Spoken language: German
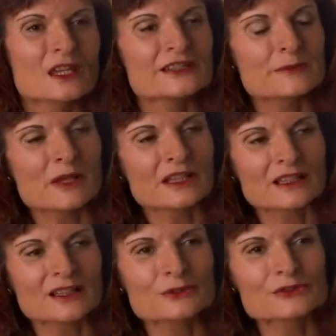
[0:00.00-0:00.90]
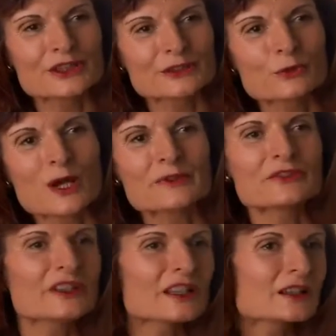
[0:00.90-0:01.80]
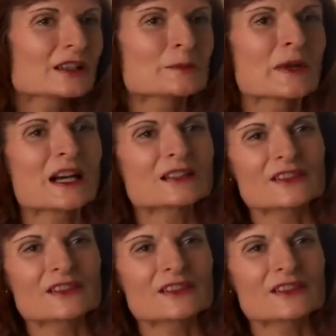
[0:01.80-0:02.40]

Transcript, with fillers: indem man analysiert, wo habe ich Fehler gemacht,